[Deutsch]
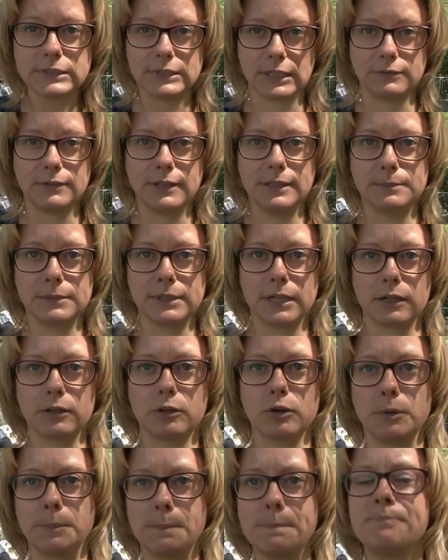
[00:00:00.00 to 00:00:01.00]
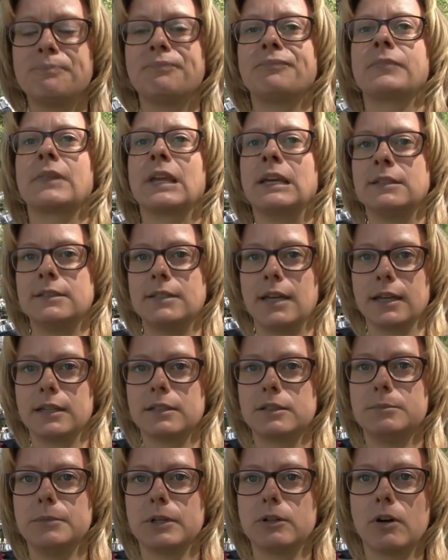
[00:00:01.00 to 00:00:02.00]
dass wir eben sagen können,
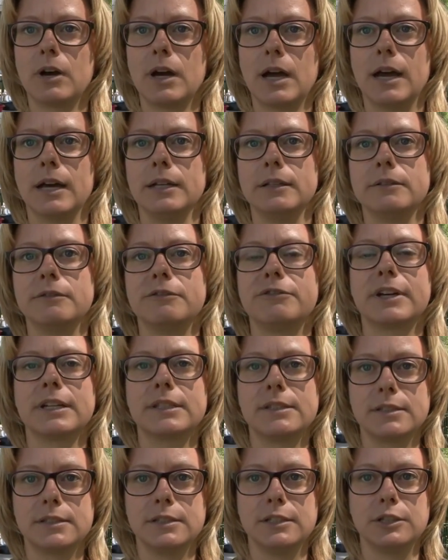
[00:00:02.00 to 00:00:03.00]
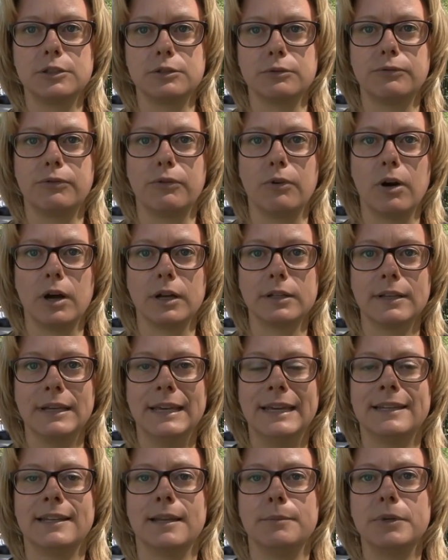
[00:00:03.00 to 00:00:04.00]
zeig es mir doch an, friss es nicht sofort,
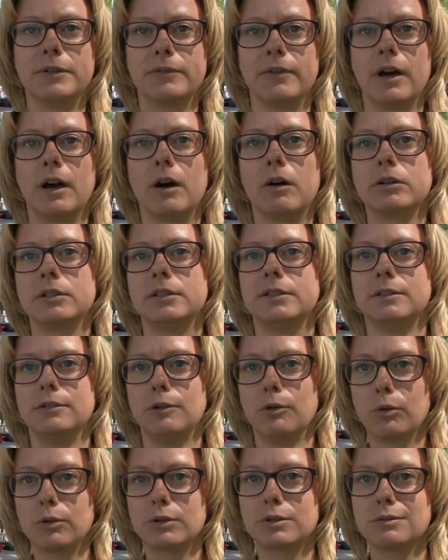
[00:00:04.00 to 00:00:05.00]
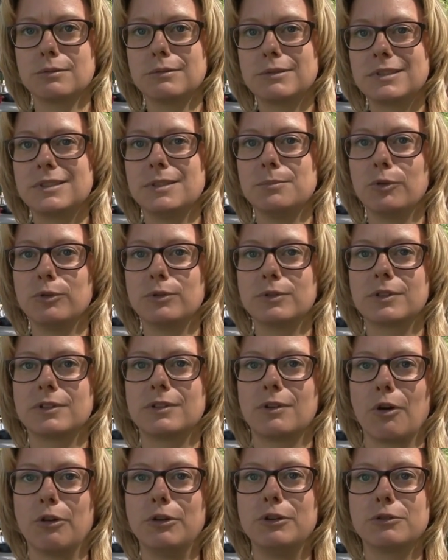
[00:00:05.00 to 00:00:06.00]
damit wir auch diesen Luxus dem Hund
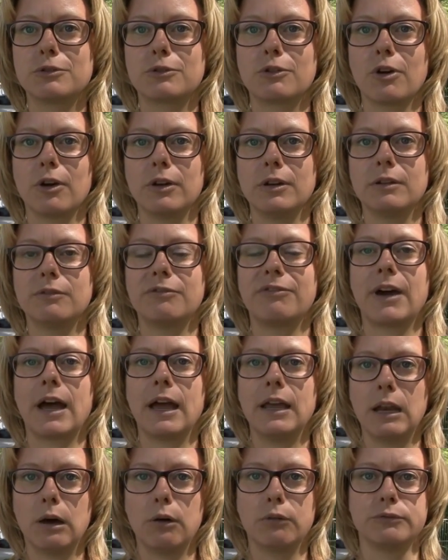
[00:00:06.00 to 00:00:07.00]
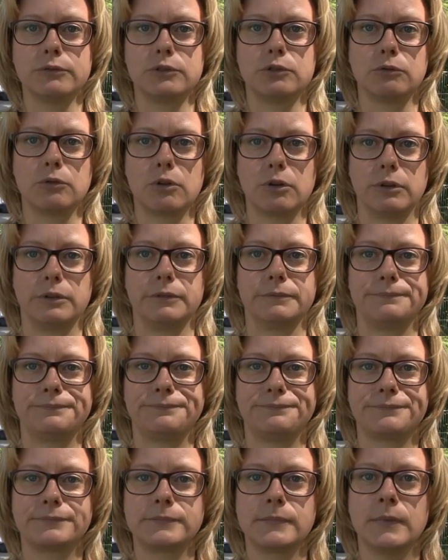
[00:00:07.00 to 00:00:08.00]
gönnen können, frei laufen zu können.
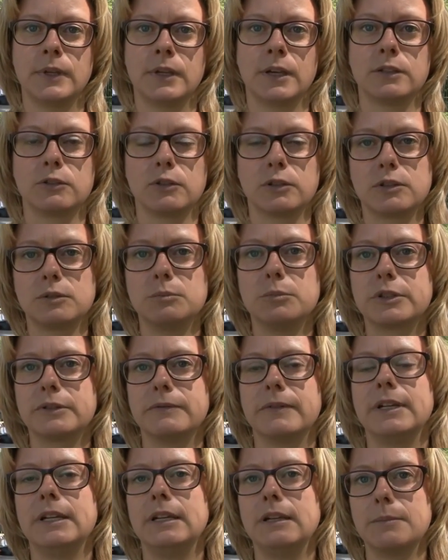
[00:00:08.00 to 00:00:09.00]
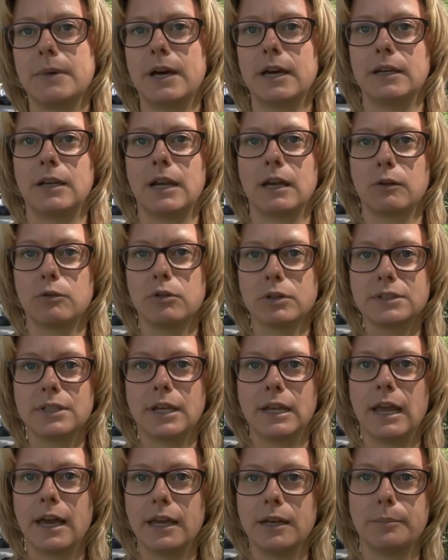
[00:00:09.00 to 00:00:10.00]
Ansonsten müssten wir den immer an, kurz
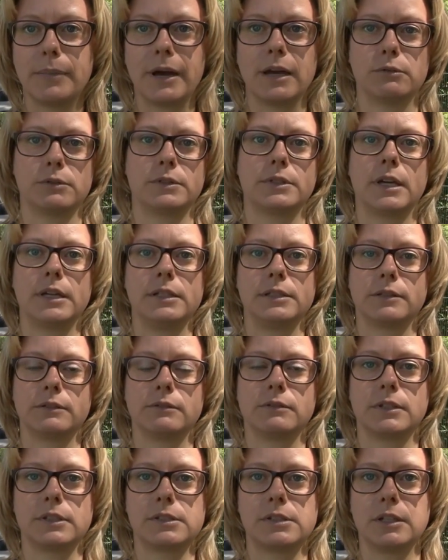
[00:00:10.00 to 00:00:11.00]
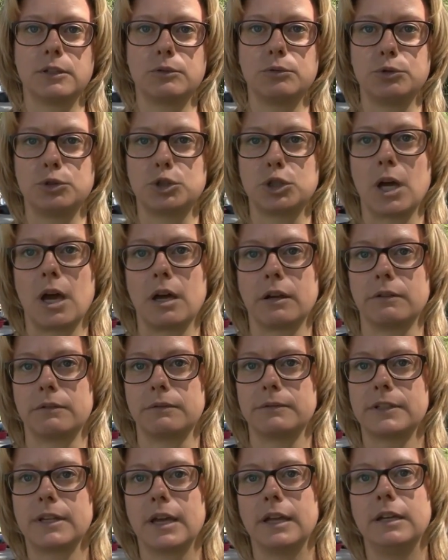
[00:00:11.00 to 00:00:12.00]
alleine bei uns halten und das ist natürlich schade. Das ist